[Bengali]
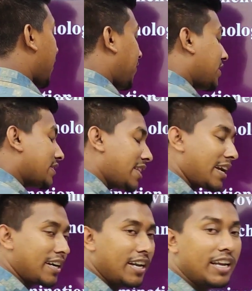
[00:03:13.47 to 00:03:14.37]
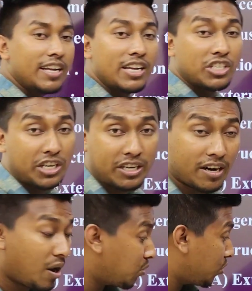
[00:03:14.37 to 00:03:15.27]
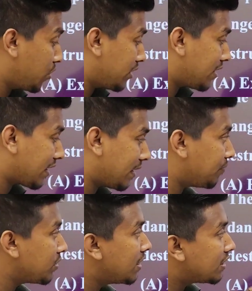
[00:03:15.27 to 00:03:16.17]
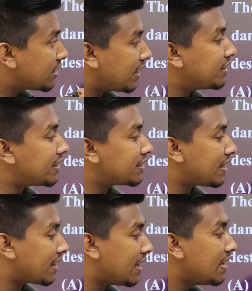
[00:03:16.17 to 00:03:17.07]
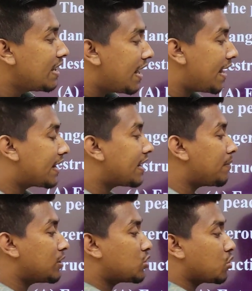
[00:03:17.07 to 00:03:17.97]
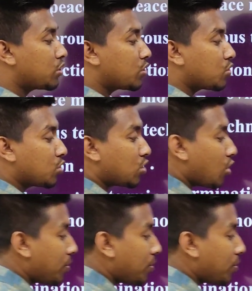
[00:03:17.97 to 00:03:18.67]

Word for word: সাফিক্স থাকলে সেটা নাউন হয়ে থাকে সেই দিক থেকে এইখানে আমাদের সঠিক উত্তরটা